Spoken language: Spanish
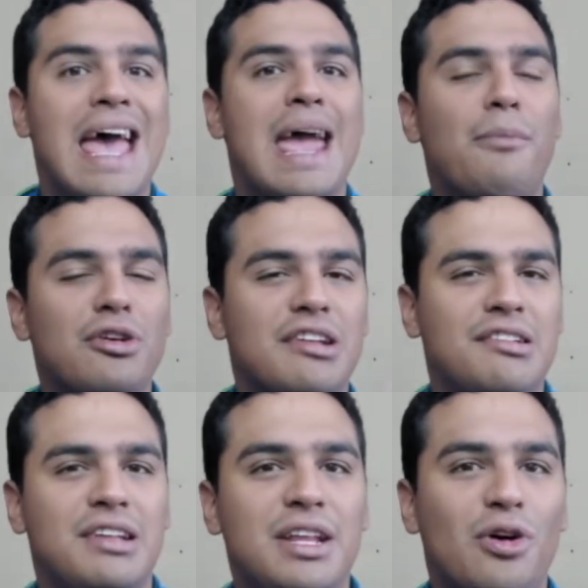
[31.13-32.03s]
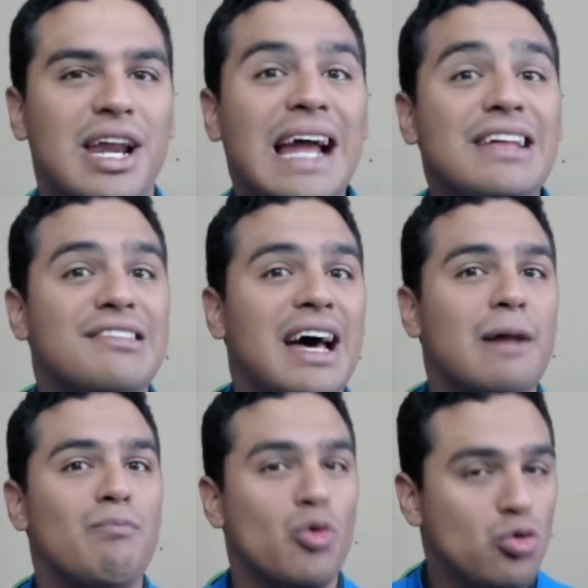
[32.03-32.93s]
hemos decidido
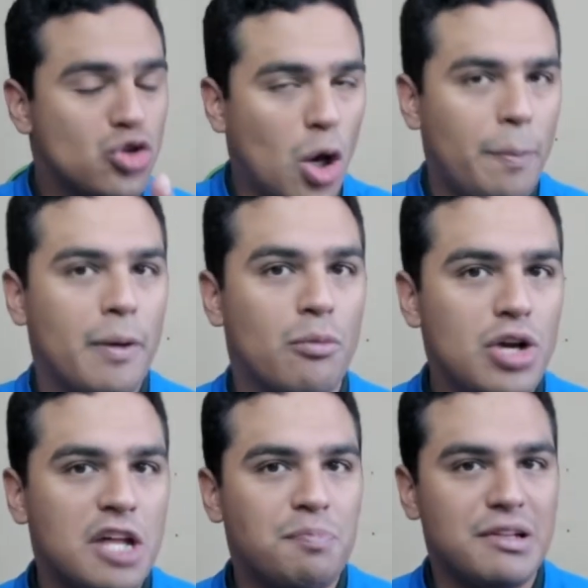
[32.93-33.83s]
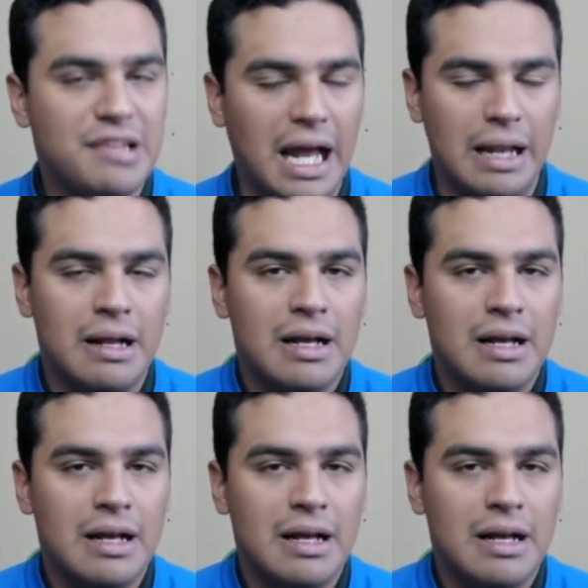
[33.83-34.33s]
realizar un top muy especial.